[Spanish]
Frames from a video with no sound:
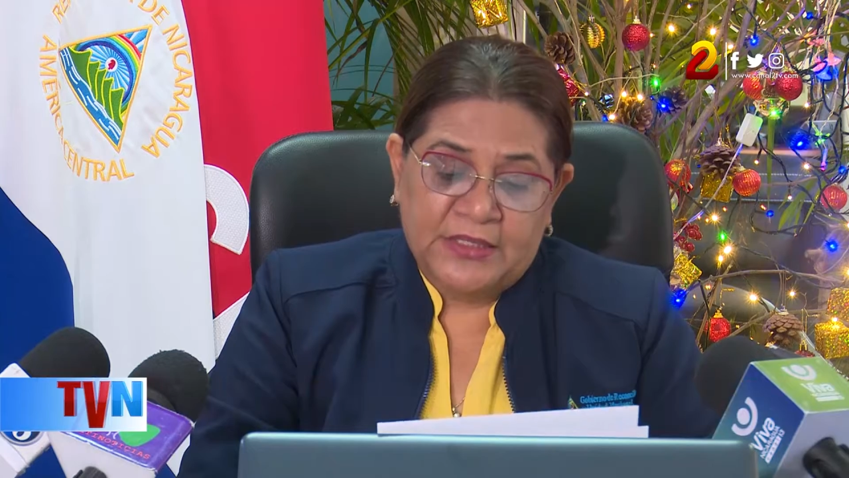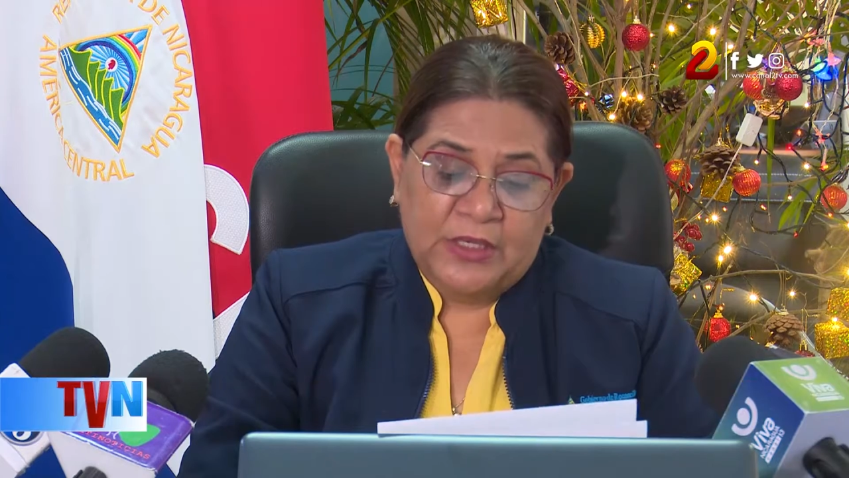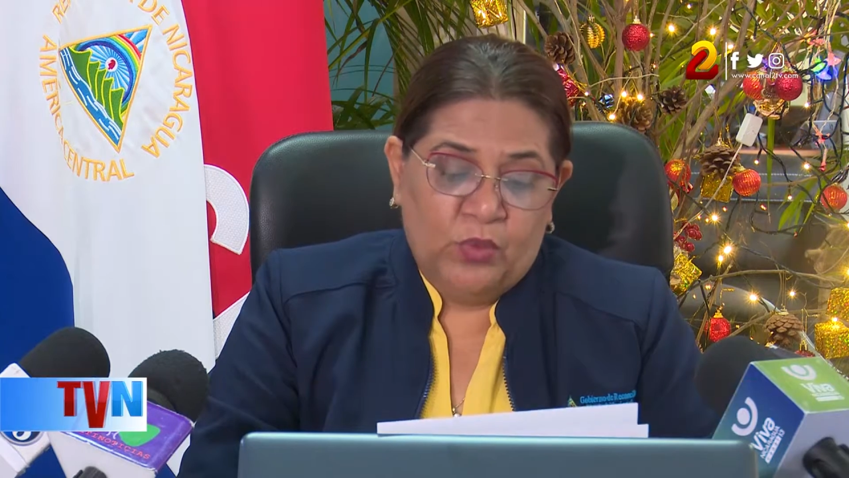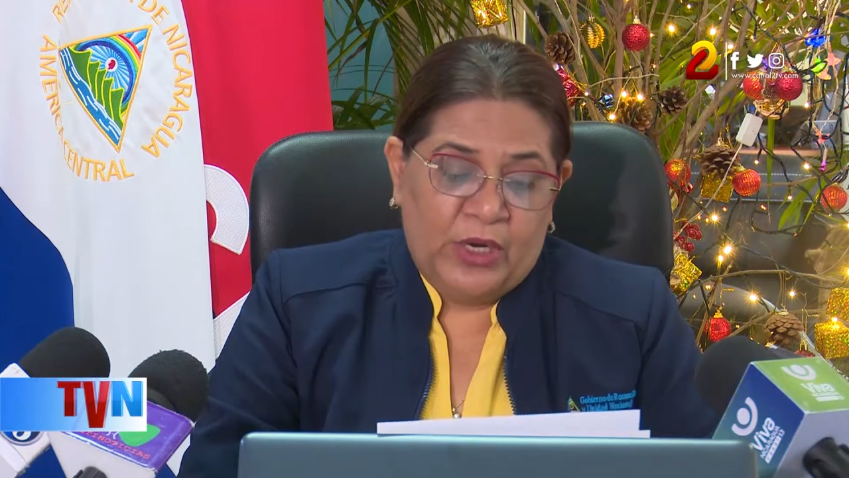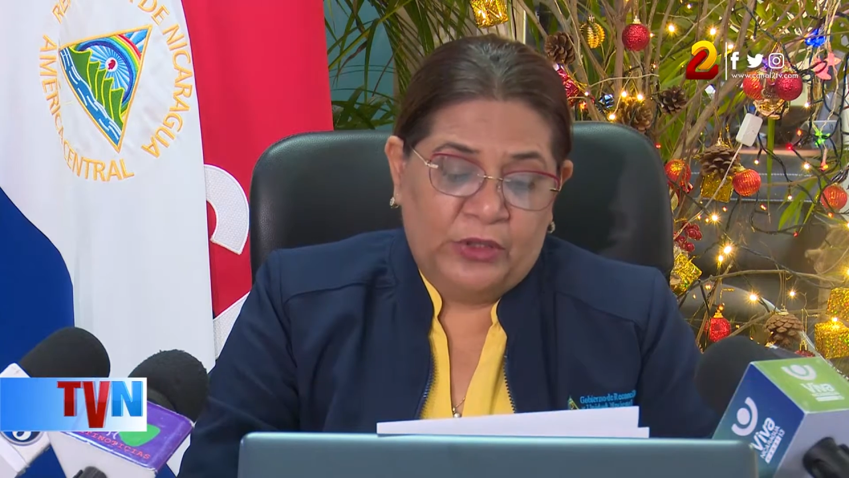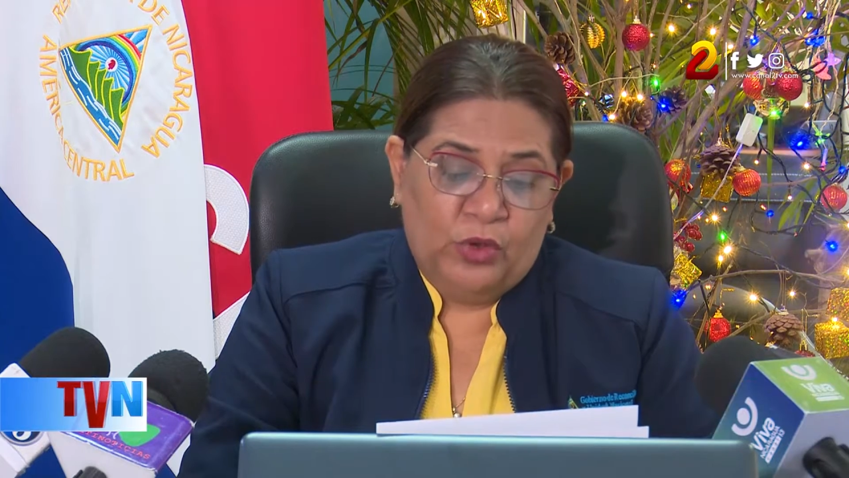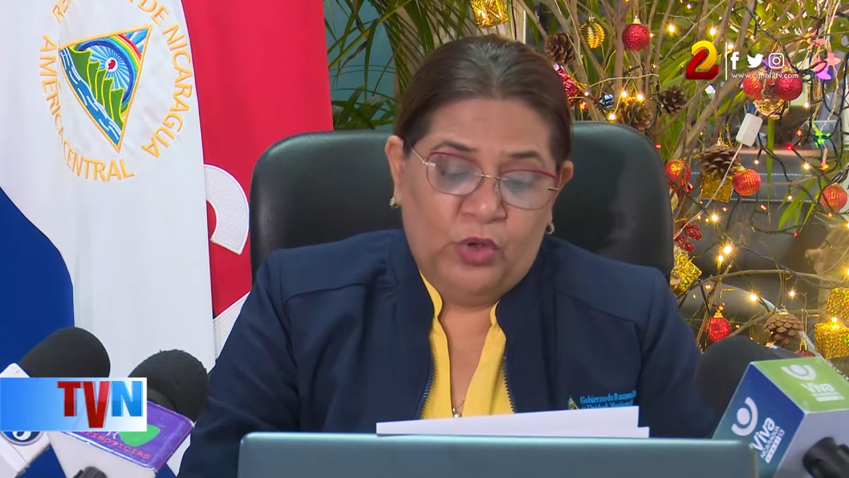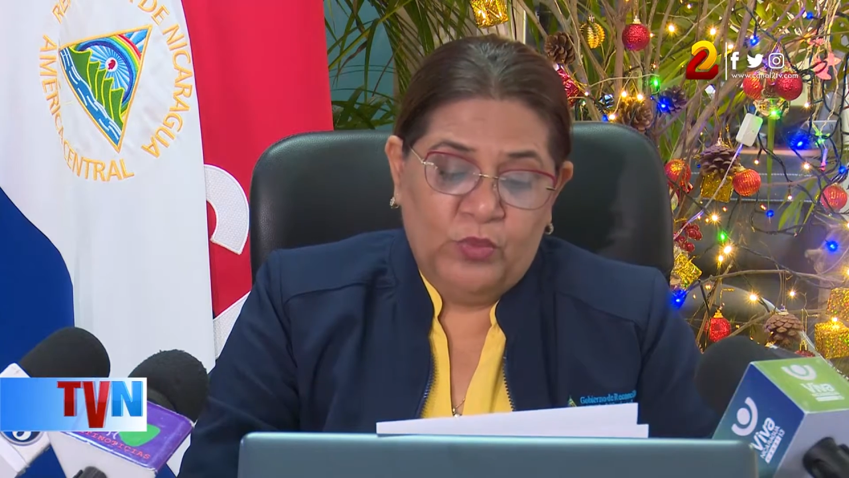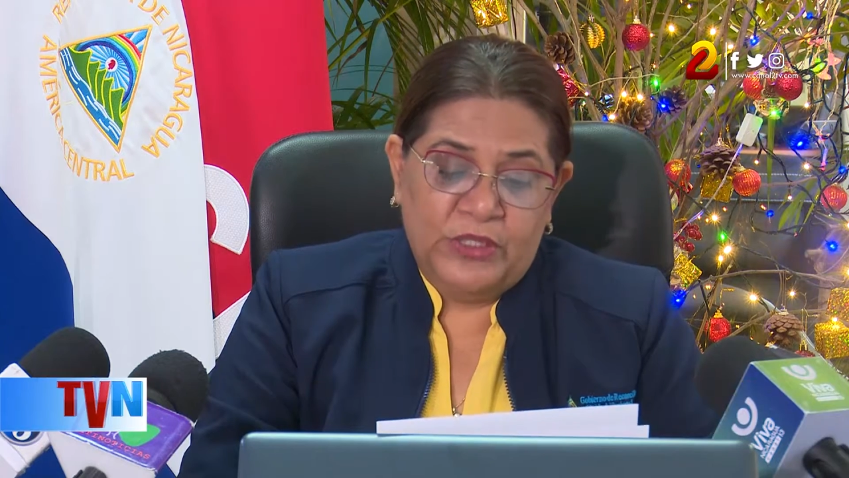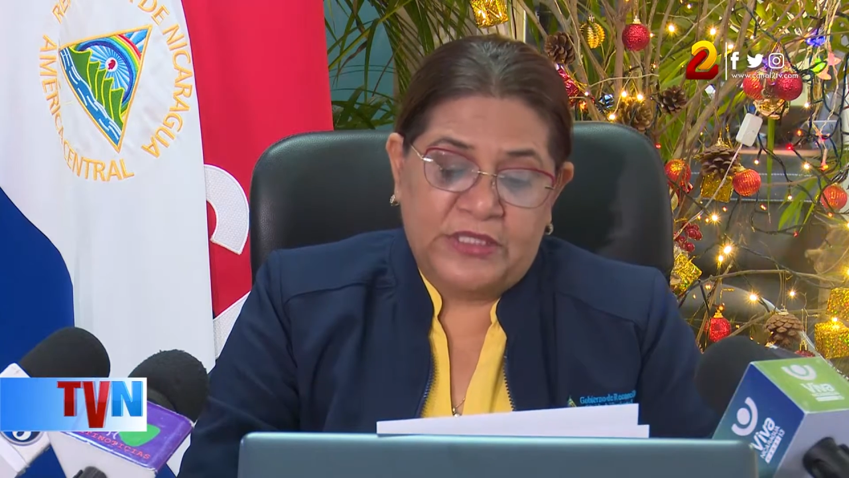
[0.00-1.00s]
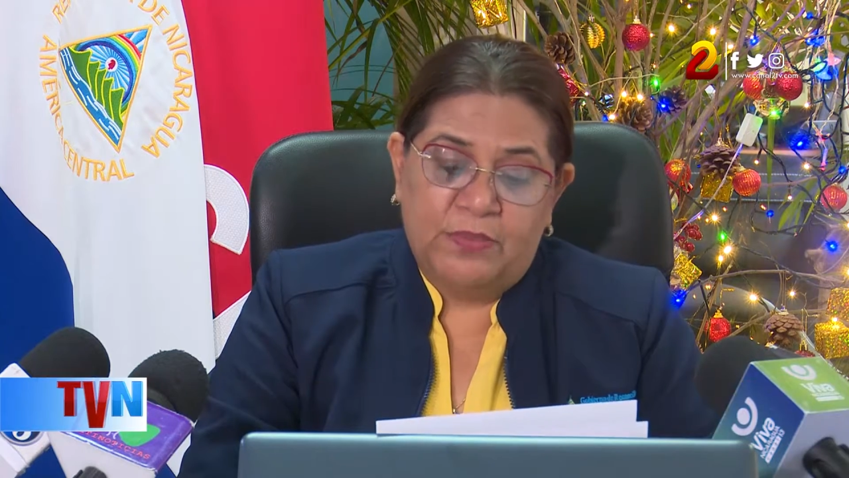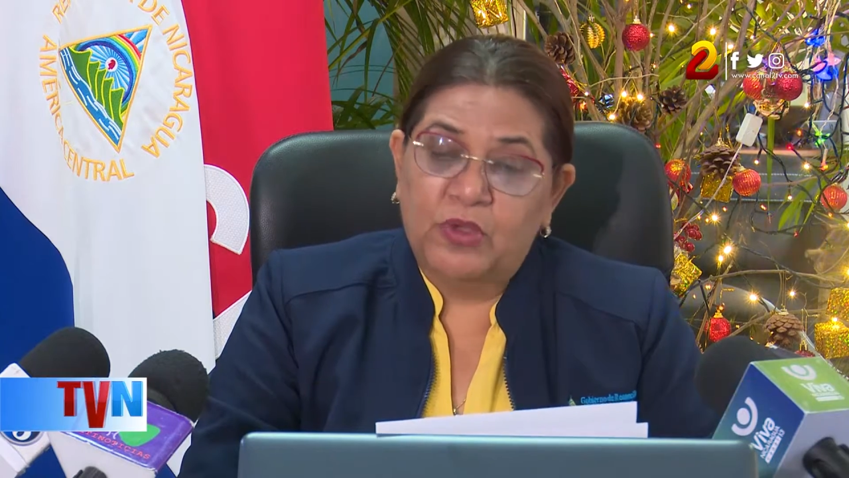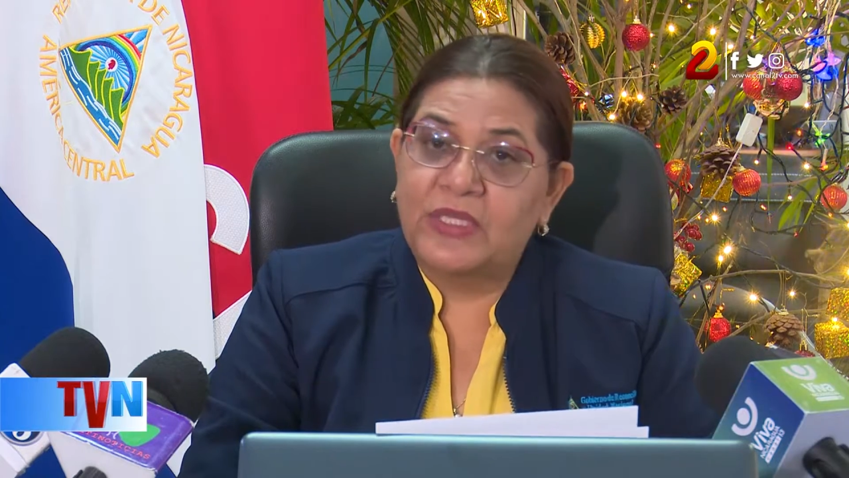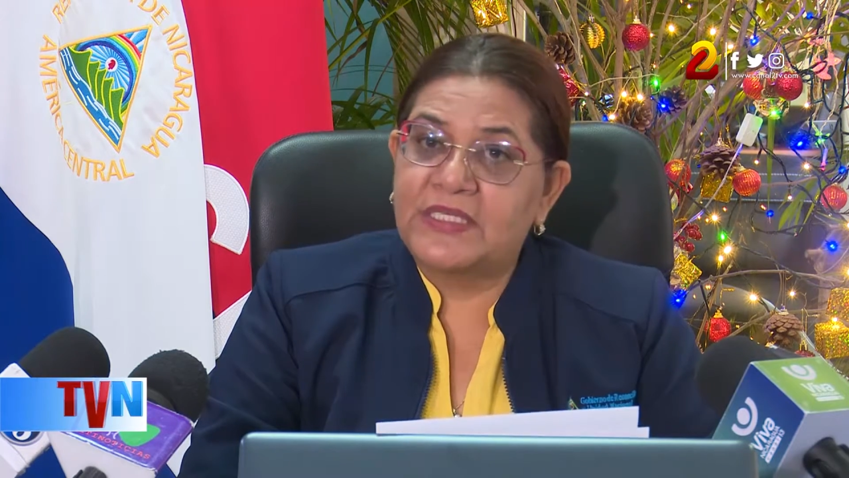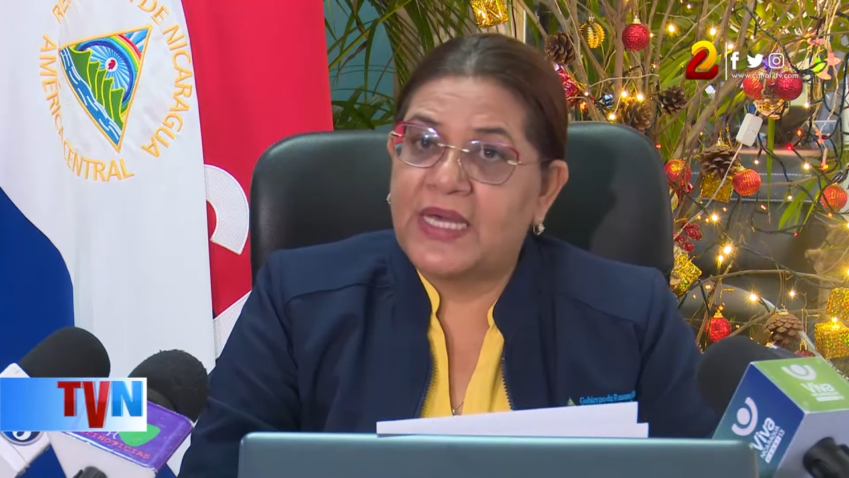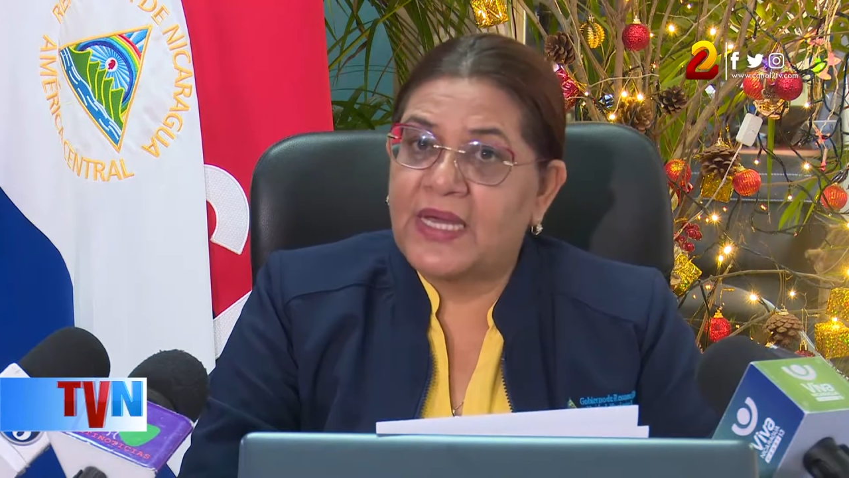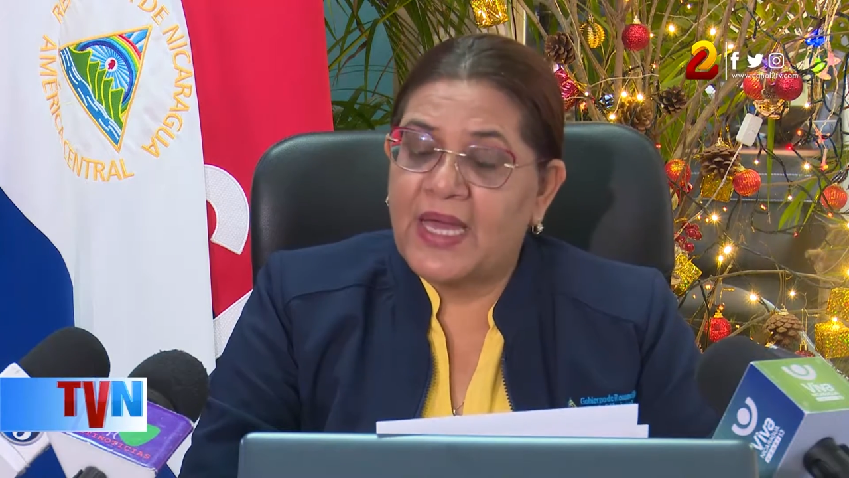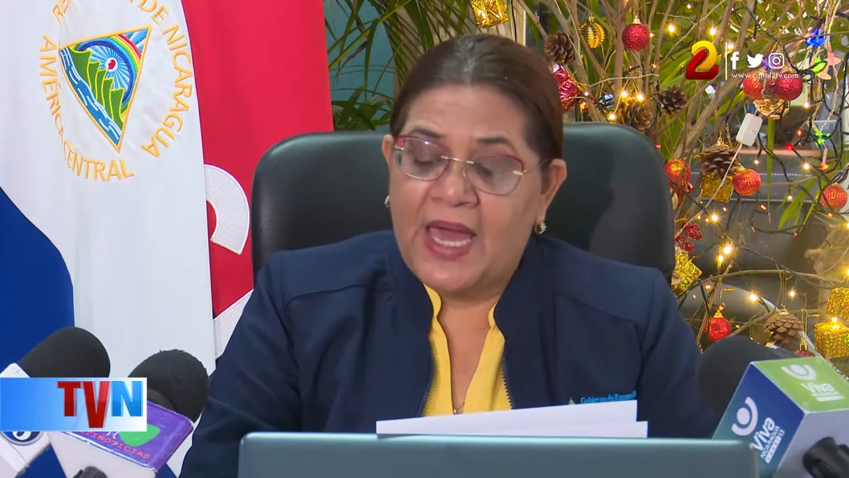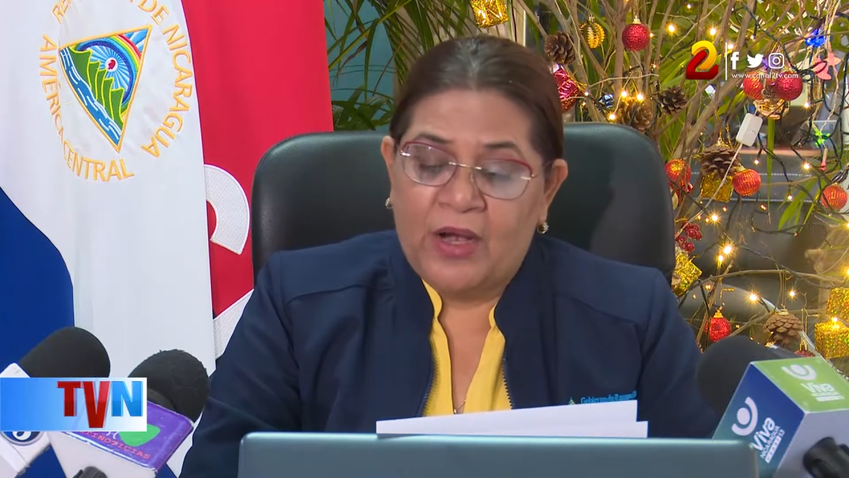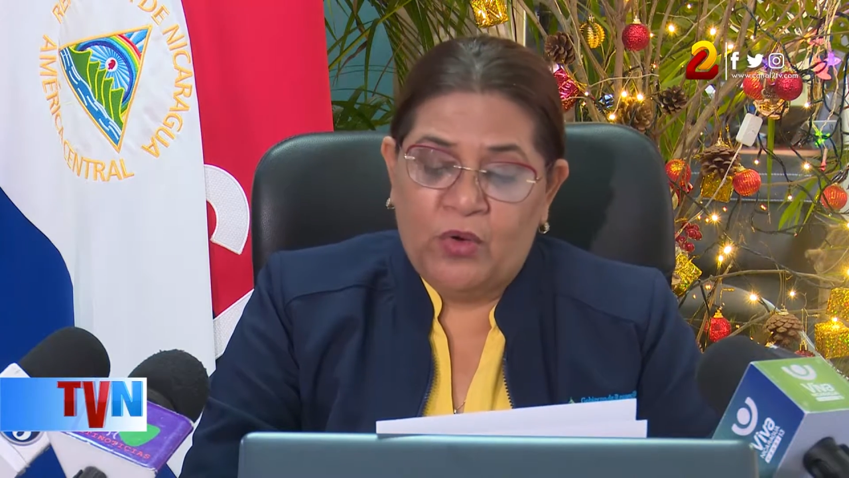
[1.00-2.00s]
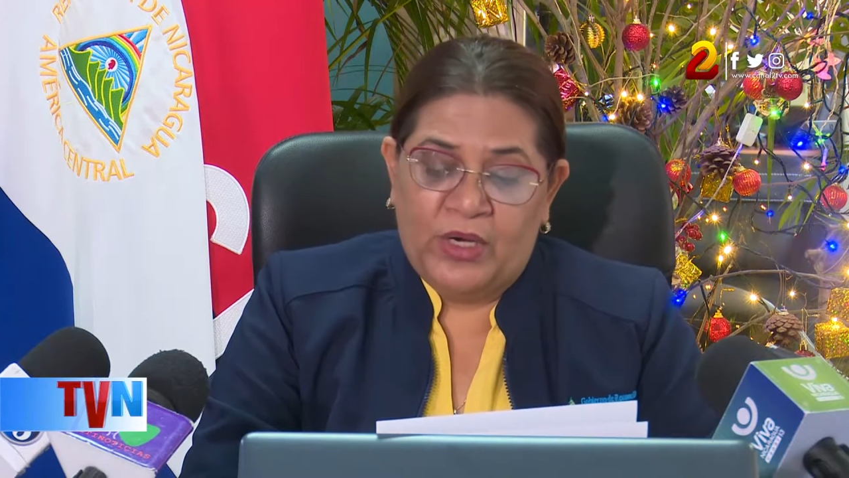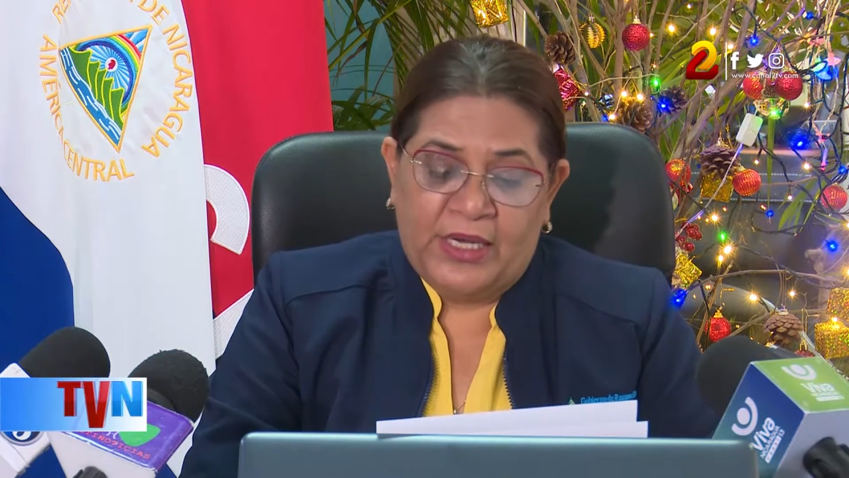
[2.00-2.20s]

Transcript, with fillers: asegurando los municipios de San Carlos,